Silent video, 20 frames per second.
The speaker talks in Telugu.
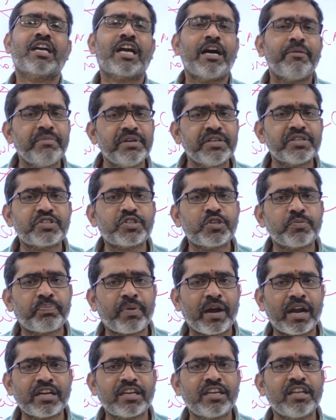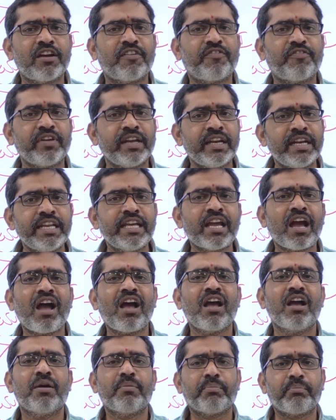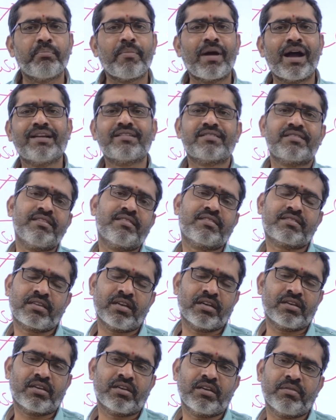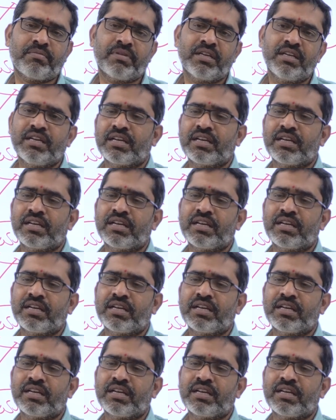కమ్యూనిస్ట్ పార్టీ ఆఫ్ ఇండియా మార్క్సిస్ట్ అంటున్నాం